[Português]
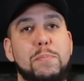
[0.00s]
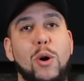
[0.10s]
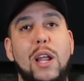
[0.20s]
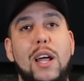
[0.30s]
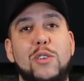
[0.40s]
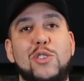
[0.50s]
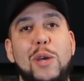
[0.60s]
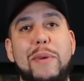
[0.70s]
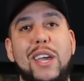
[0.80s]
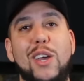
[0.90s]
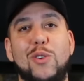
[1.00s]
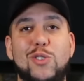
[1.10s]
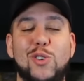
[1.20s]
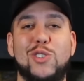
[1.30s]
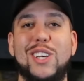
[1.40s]
cola lá no seu e-mail, no
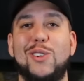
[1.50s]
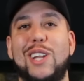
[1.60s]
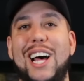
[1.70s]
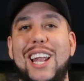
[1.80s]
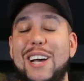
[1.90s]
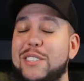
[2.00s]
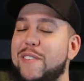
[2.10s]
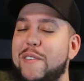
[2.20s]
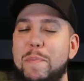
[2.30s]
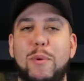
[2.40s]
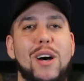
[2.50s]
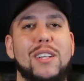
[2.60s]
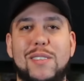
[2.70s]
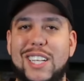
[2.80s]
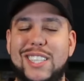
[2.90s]
seu celular lá, você vai ver,
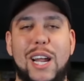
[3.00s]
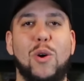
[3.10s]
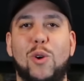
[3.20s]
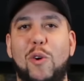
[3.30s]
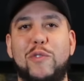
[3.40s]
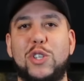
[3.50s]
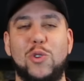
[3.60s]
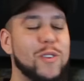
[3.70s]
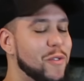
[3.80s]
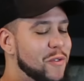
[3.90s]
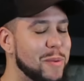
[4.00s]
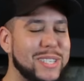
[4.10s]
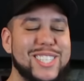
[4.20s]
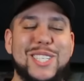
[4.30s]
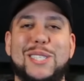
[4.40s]
porra, André colocou vídeo novo, vamos
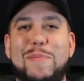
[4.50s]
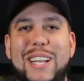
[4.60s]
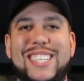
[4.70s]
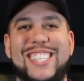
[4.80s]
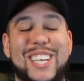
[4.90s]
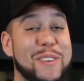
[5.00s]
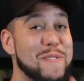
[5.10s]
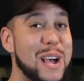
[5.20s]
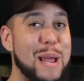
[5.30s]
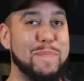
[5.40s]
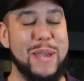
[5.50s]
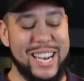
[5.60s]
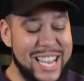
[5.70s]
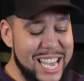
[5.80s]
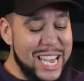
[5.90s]
assistir essa belezinha que vale a
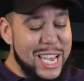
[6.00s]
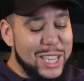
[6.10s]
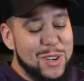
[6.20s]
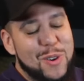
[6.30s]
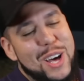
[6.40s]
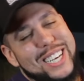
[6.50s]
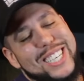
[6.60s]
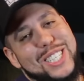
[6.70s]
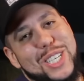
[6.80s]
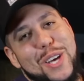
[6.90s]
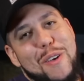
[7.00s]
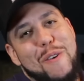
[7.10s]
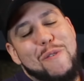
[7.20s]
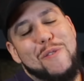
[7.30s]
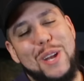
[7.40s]
pena. Então agora, gente,
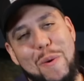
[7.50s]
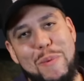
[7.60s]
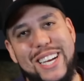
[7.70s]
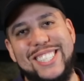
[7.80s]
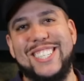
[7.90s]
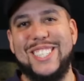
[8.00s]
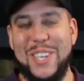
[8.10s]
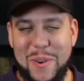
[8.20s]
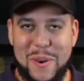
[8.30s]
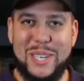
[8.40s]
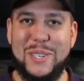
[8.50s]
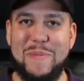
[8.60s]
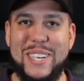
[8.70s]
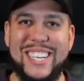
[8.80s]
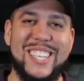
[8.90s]
finalmente chegou a hora de
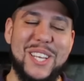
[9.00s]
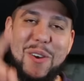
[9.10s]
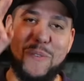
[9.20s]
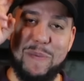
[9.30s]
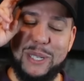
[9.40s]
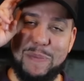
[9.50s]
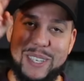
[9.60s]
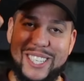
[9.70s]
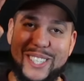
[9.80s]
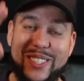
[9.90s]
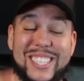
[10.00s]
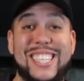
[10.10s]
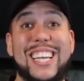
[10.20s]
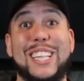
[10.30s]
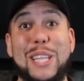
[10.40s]
comer eu vou me despedindo
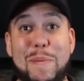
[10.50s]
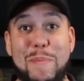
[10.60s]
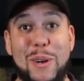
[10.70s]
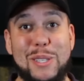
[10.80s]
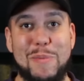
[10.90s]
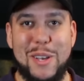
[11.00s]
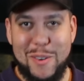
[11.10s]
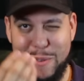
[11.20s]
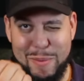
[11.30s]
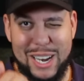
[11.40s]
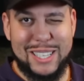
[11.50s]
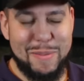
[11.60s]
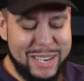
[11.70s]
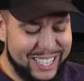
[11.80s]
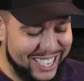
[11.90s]
e até a próxima. Vamos olhar essa
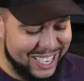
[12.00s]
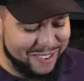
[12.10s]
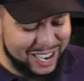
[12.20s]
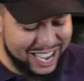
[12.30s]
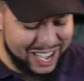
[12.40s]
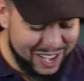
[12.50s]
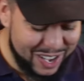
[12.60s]
belezinha aqui, vai.